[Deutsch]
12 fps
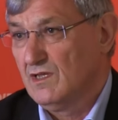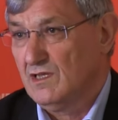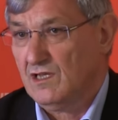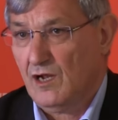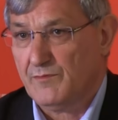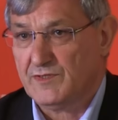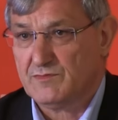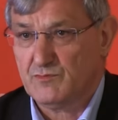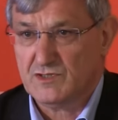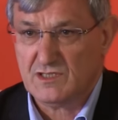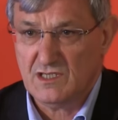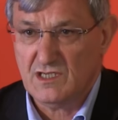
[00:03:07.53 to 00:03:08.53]
Ich glaube, das
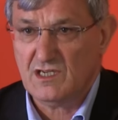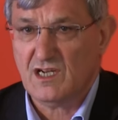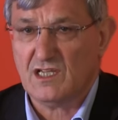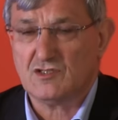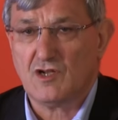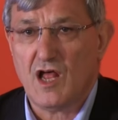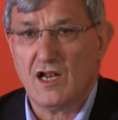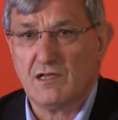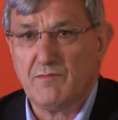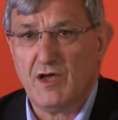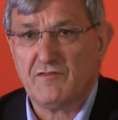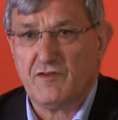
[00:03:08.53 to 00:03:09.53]
muss international
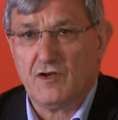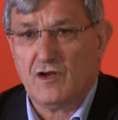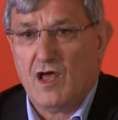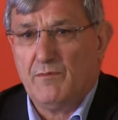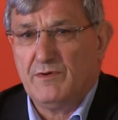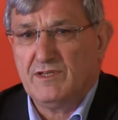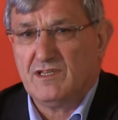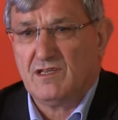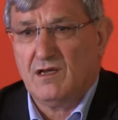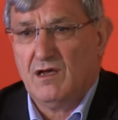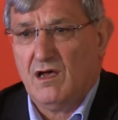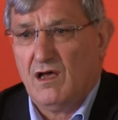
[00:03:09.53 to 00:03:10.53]
gemacht werden, aber
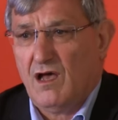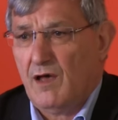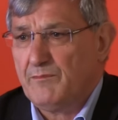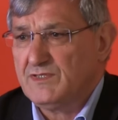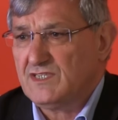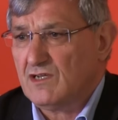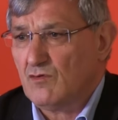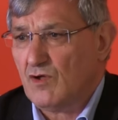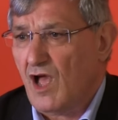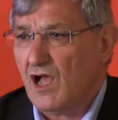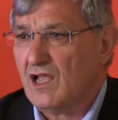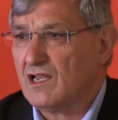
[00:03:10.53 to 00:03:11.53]
ich habe bisher noch
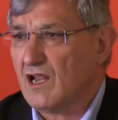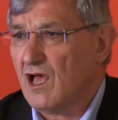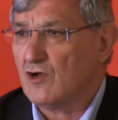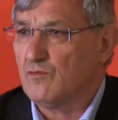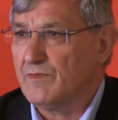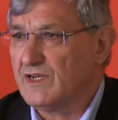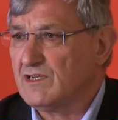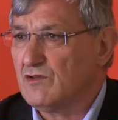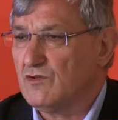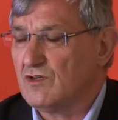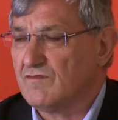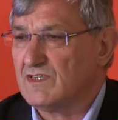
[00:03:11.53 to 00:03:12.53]
gar kein Argument
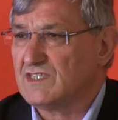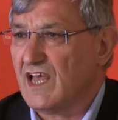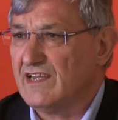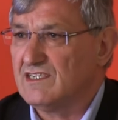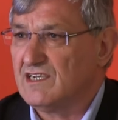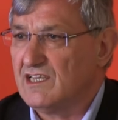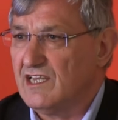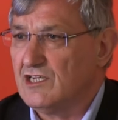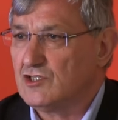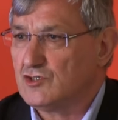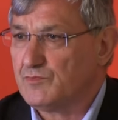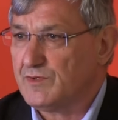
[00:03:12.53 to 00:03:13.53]
gehört, was eigentlich
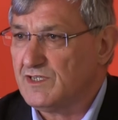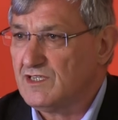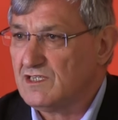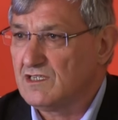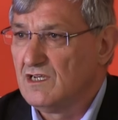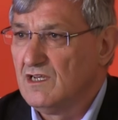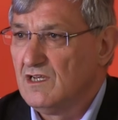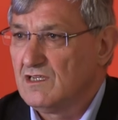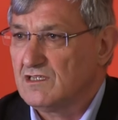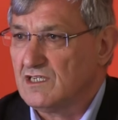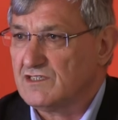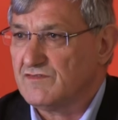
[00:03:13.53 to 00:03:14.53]
dagegen spricht,
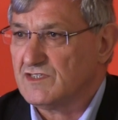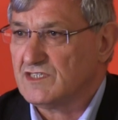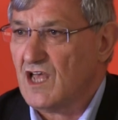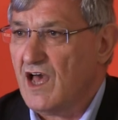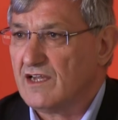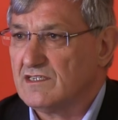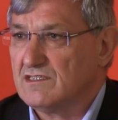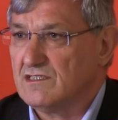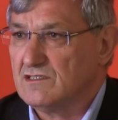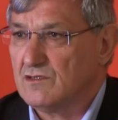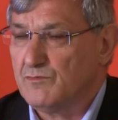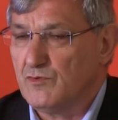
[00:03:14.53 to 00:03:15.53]
dass wir sagen,
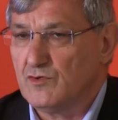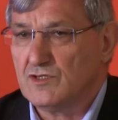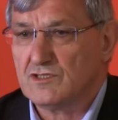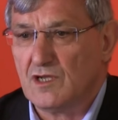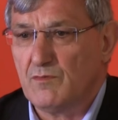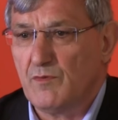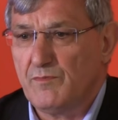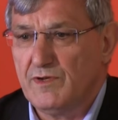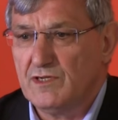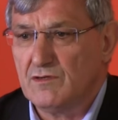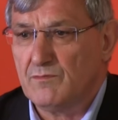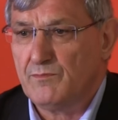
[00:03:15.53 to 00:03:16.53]
in der
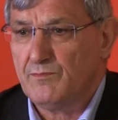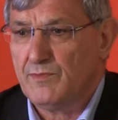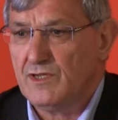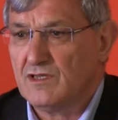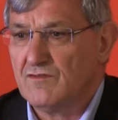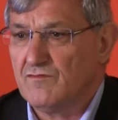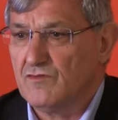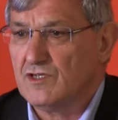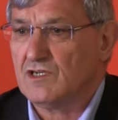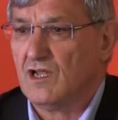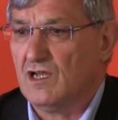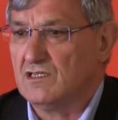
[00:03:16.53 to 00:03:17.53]
Bundesrepublik
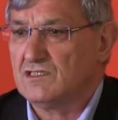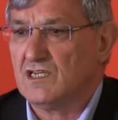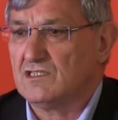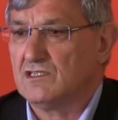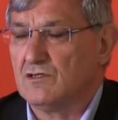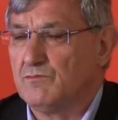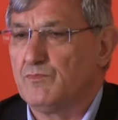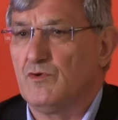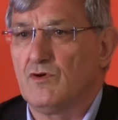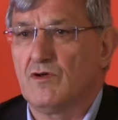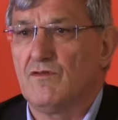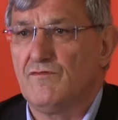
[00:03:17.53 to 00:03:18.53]
wird ansässigen
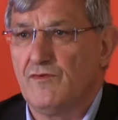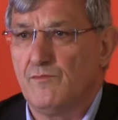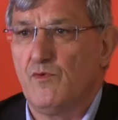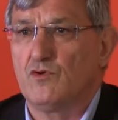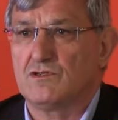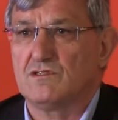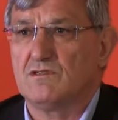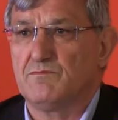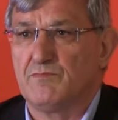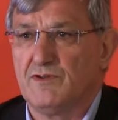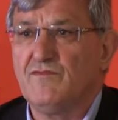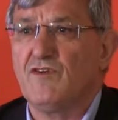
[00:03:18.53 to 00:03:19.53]
Bürgern
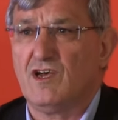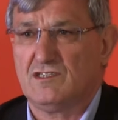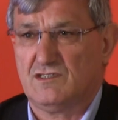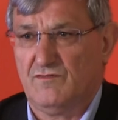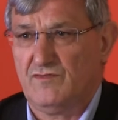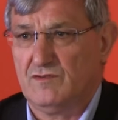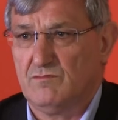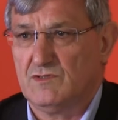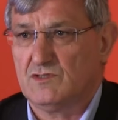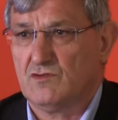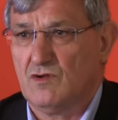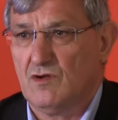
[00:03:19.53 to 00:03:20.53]
verboten,
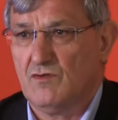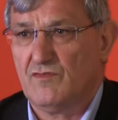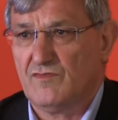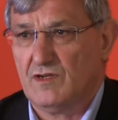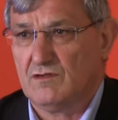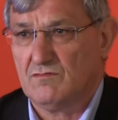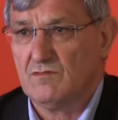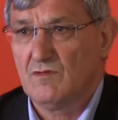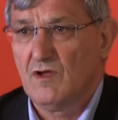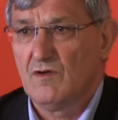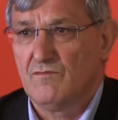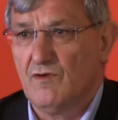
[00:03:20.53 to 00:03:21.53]
Briefkastenfirmen zu eröffnen.
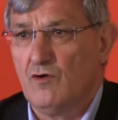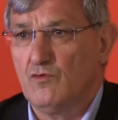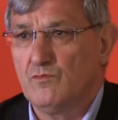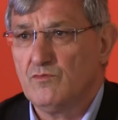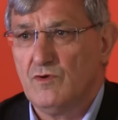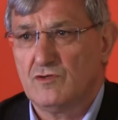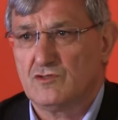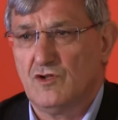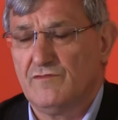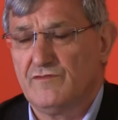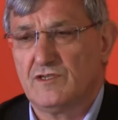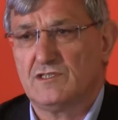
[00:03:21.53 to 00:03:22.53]
Warum
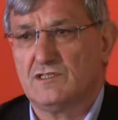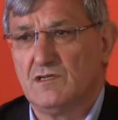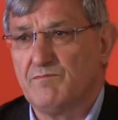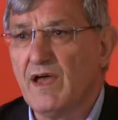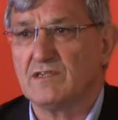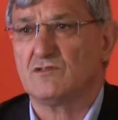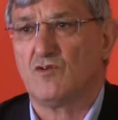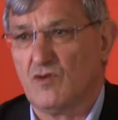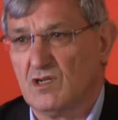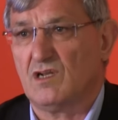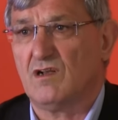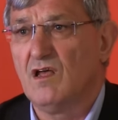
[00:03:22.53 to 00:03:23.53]
sollen wir das nicht machen
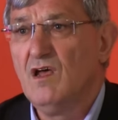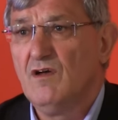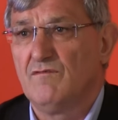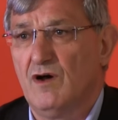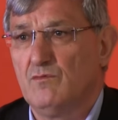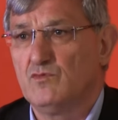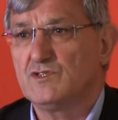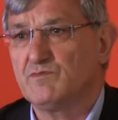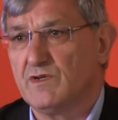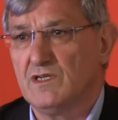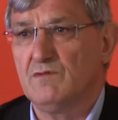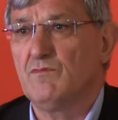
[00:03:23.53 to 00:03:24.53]
können? Warum muss
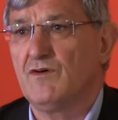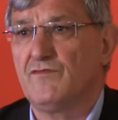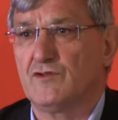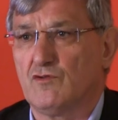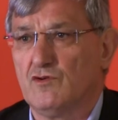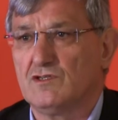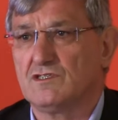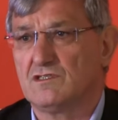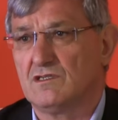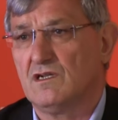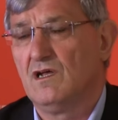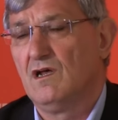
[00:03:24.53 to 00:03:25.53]
man immer
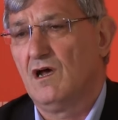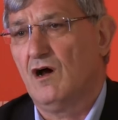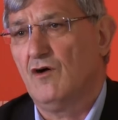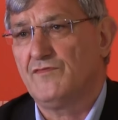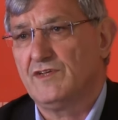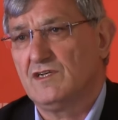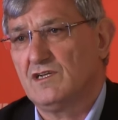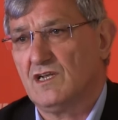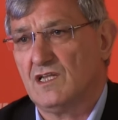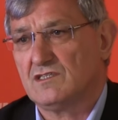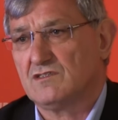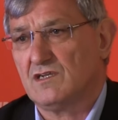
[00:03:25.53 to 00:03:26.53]
vertrösten auf
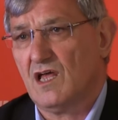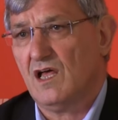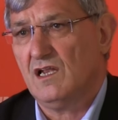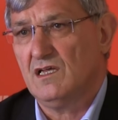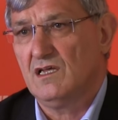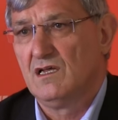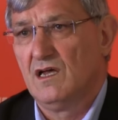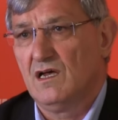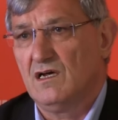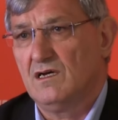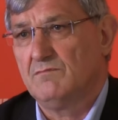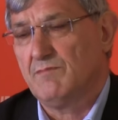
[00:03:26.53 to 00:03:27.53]
internationale
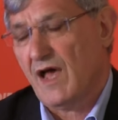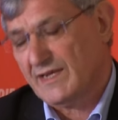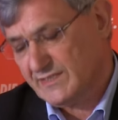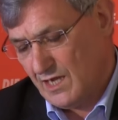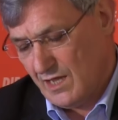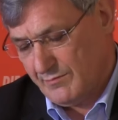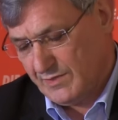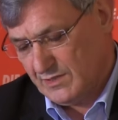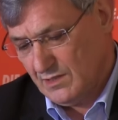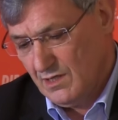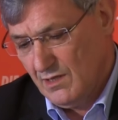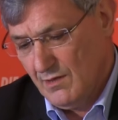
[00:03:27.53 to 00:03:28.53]
äh, Maßnahmen?